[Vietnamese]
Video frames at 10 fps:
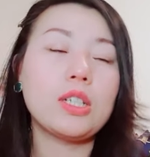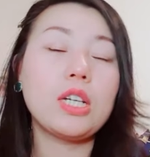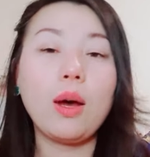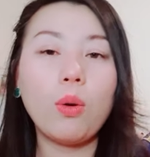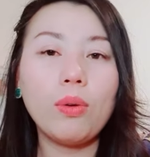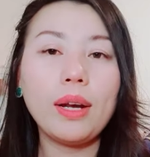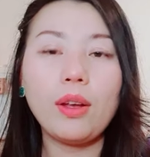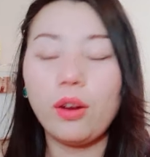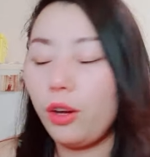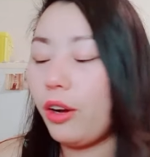cha cô này
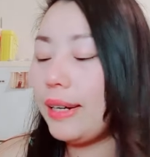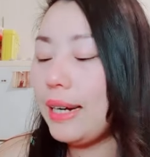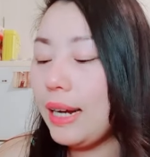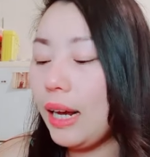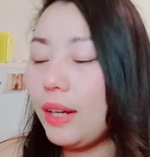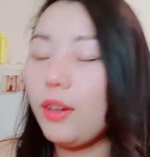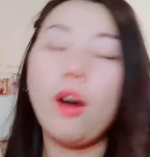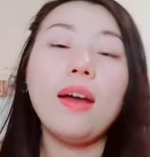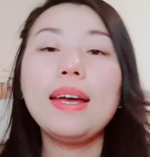nhỏ nếu đi lia này nhỏ